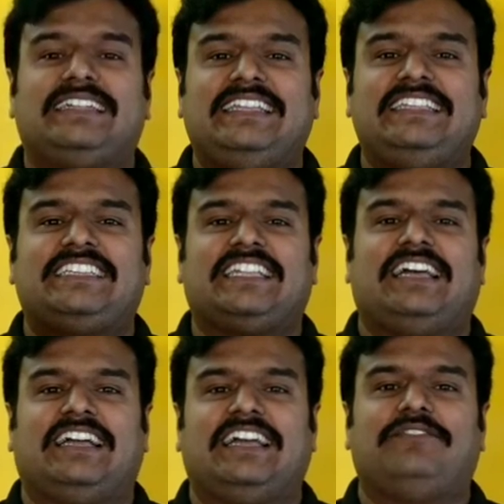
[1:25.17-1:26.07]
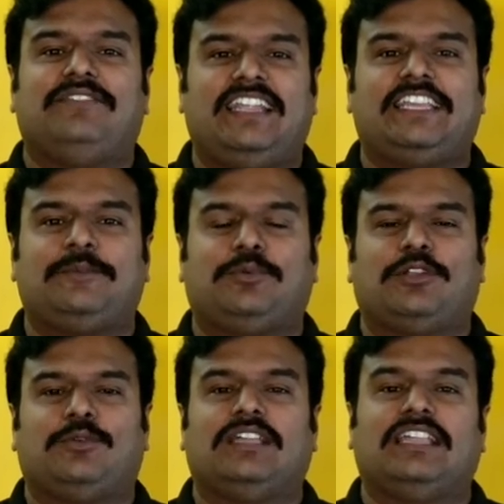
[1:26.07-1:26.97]
டீச்சராக வேலைக்கு
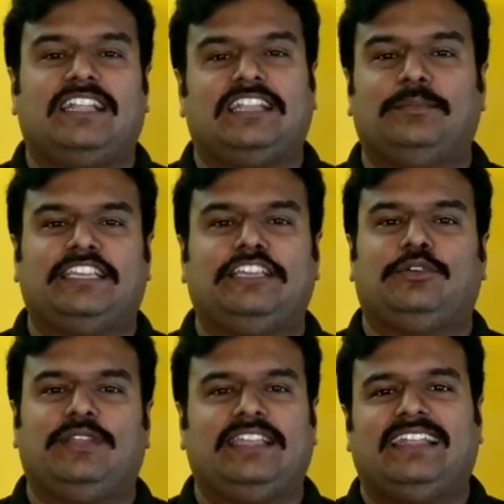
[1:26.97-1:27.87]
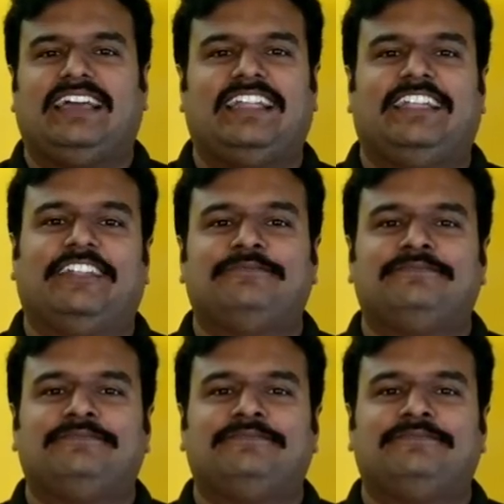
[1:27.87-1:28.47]
போறவங்க தான் நம்ம ஹீரோயின் அண்ட்